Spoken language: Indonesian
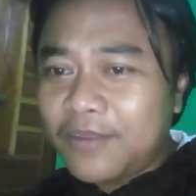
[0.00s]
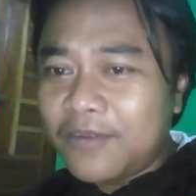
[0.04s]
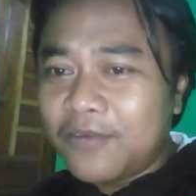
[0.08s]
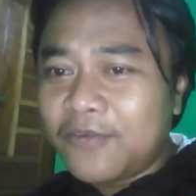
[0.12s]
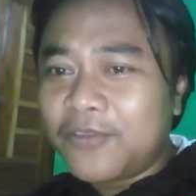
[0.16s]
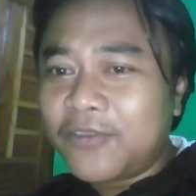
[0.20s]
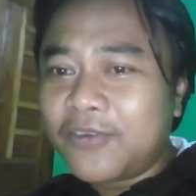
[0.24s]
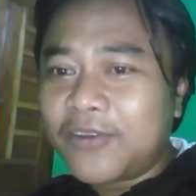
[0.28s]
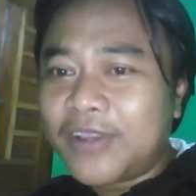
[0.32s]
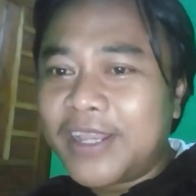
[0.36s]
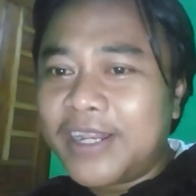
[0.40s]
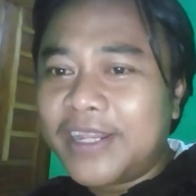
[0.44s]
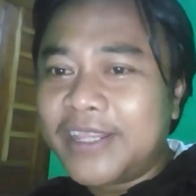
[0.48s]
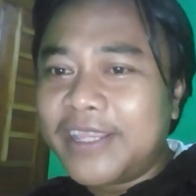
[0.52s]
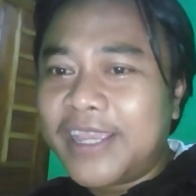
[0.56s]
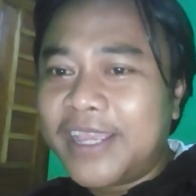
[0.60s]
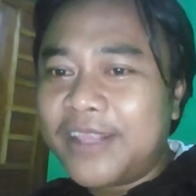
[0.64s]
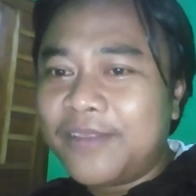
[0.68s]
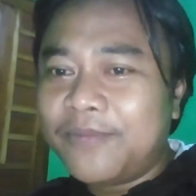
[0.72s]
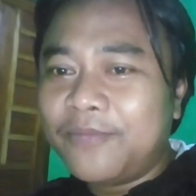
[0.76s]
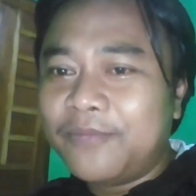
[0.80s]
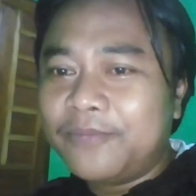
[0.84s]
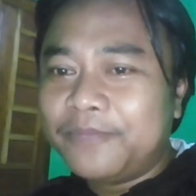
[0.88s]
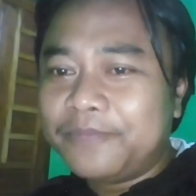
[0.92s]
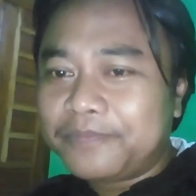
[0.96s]
Untuk
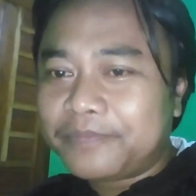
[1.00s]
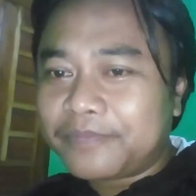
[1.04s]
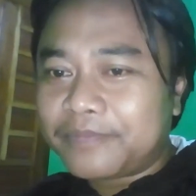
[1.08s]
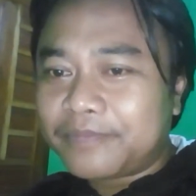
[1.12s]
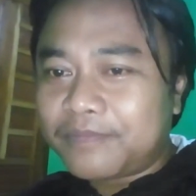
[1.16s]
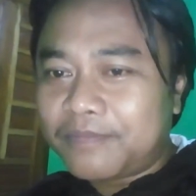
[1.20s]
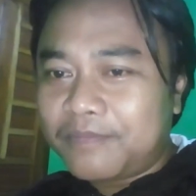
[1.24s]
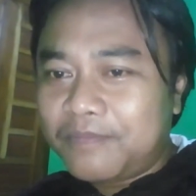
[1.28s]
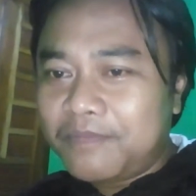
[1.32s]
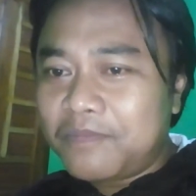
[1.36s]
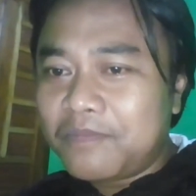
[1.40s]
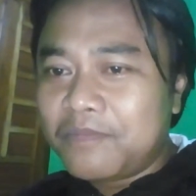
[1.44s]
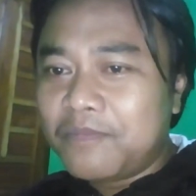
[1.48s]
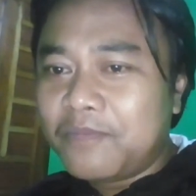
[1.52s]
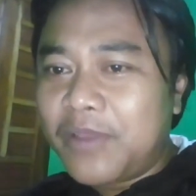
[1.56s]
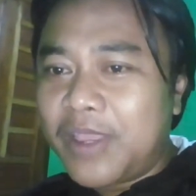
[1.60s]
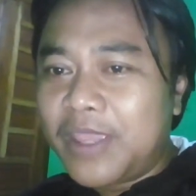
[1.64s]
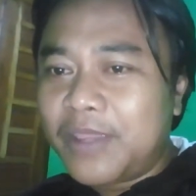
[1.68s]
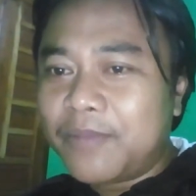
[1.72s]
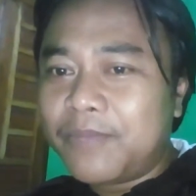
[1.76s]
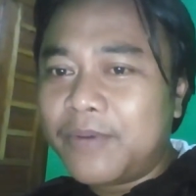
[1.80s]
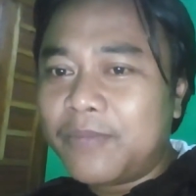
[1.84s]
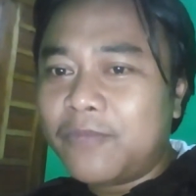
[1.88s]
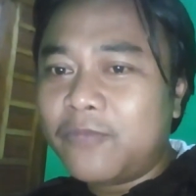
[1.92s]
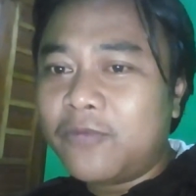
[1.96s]
kalian
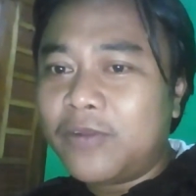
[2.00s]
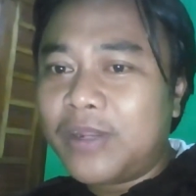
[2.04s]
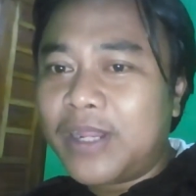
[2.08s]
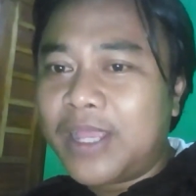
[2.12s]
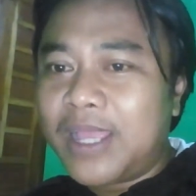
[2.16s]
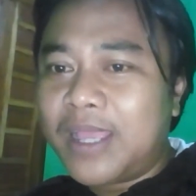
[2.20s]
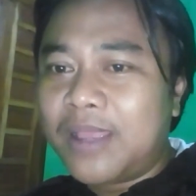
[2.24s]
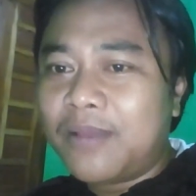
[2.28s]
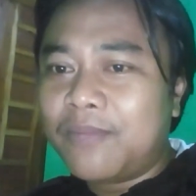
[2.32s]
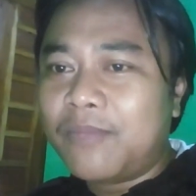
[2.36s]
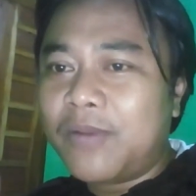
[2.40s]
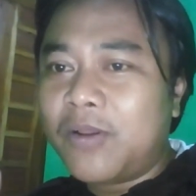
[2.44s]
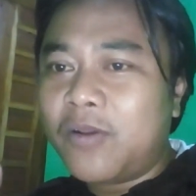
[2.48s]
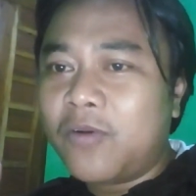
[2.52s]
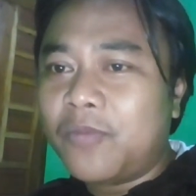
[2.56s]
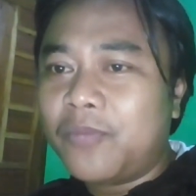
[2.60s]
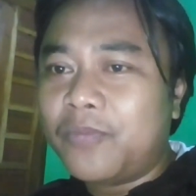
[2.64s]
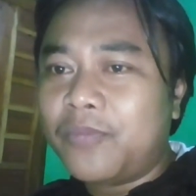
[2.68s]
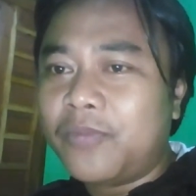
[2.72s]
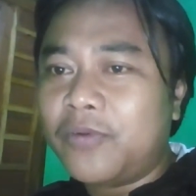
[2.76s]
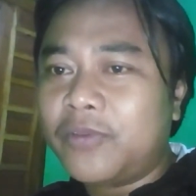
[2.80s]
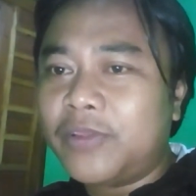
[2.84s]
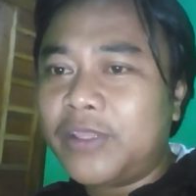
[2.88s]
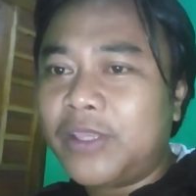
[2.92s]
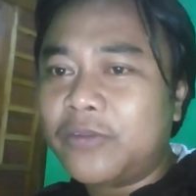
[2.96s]
baik pemula
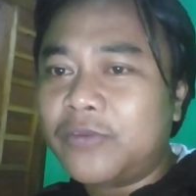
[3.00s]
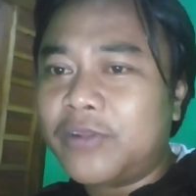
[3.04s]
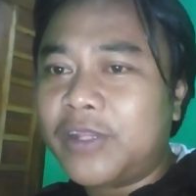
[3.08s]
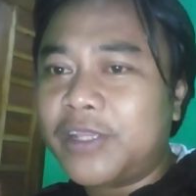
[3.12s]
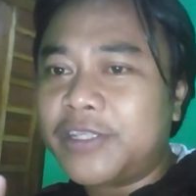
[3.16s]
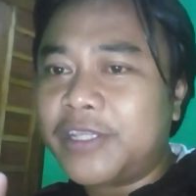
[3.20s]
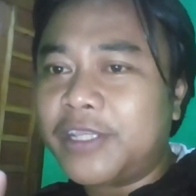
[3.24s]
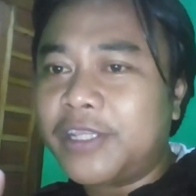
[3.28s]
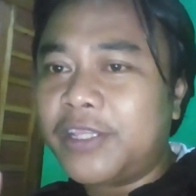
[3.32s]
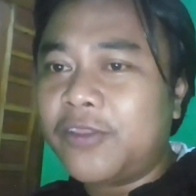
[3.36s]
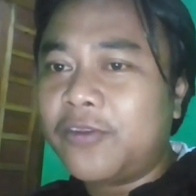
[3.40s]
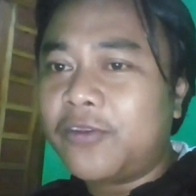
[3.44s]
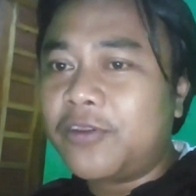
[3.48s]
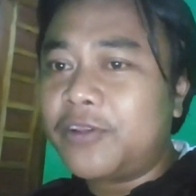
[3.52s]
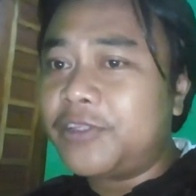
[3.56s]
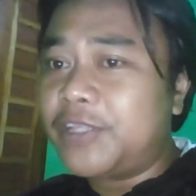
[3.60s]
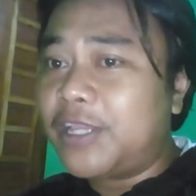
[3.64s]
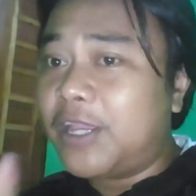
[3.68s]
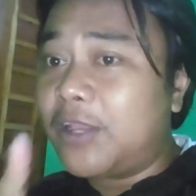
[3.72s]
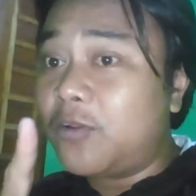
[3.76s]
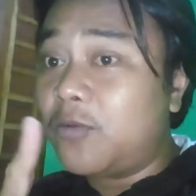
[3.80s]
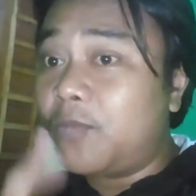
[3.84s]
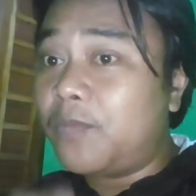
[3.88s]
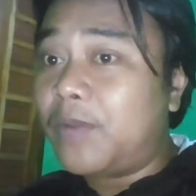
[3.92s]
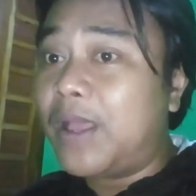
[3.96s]
maupun yang sudah senior
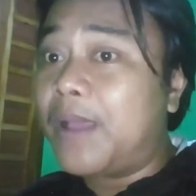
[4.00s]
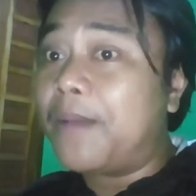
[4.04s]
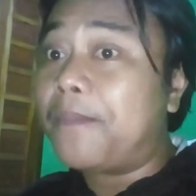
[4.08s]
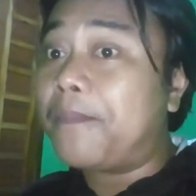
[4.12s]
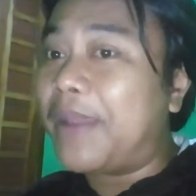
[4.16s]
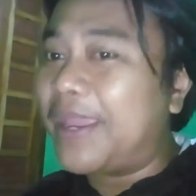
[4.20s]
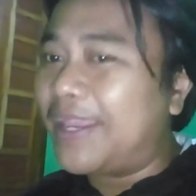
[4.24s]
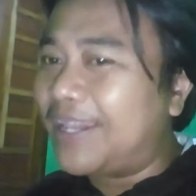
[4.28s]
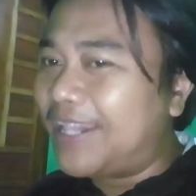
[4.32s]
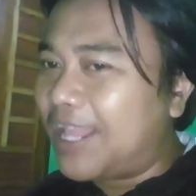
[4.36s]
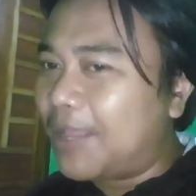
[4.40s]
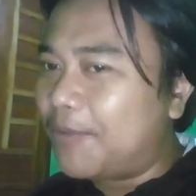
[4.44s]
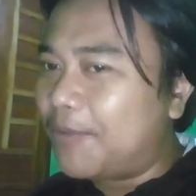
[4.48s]
jangan lupa main